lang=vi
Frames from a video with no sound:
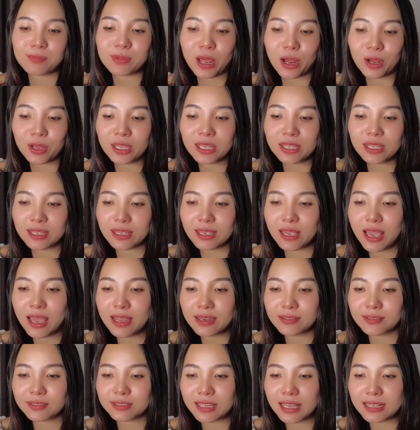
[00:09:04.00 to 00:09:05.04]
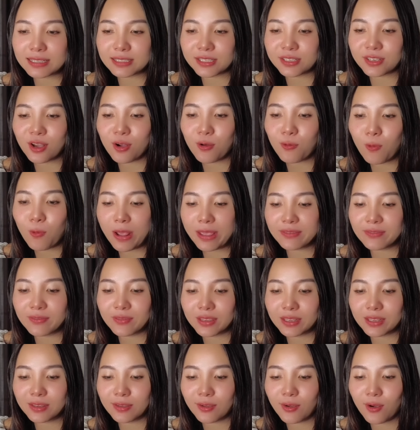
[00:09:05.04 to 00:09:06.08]
nói hay gì hết, người ta chỉ có quay
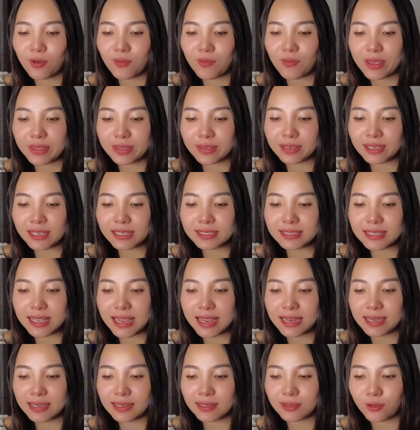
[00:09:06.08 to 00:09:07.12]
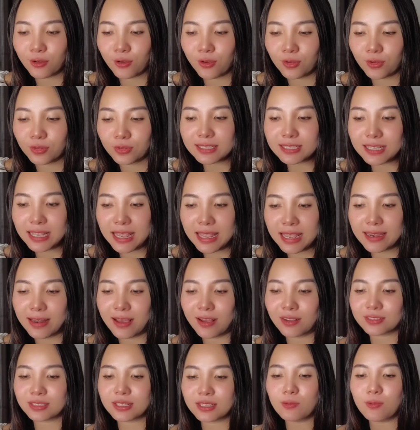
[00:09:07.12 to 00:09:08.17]
video về những cái xe này thôi. Xe là
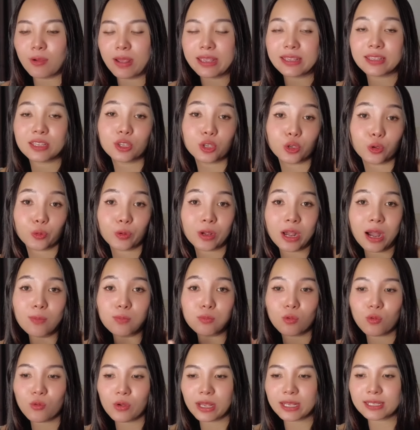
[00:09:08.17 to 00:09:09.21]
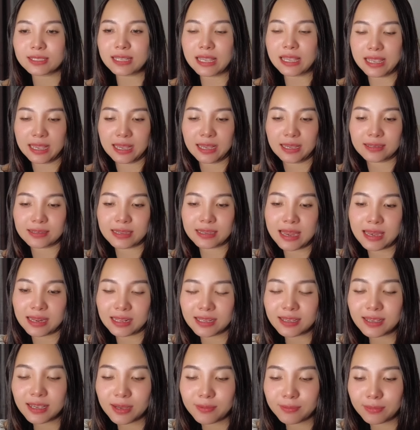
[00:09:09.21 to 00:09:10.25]
họ sẽ quay nhiều góc của cái xe ha. Đây là
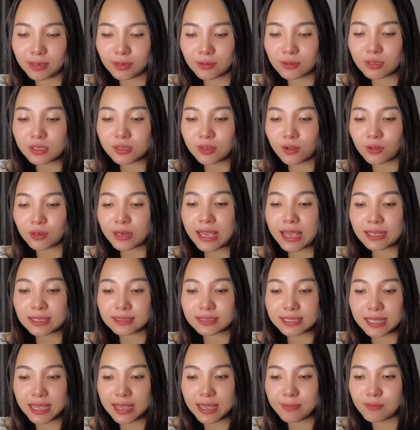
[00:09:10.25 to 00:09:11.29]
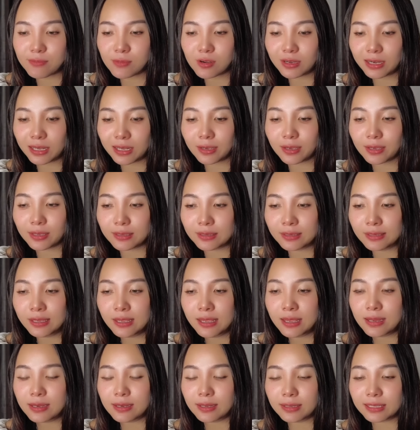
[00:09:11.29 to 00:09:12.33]
cái kênh mà Crystal đang xem rất là kỹ
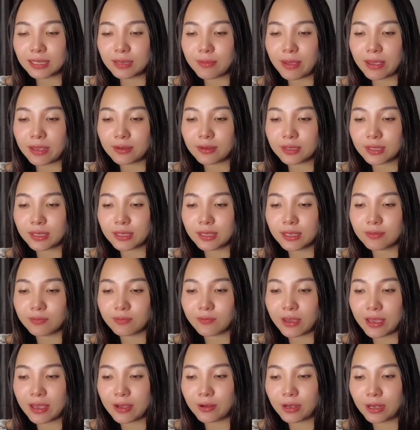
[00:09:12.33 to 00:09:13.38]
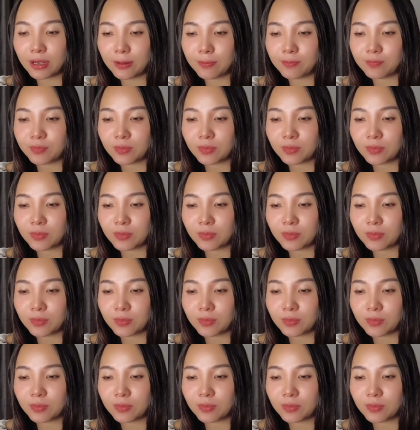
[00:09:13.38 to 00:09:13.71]
nên các bạn có thể nhìn vào ha.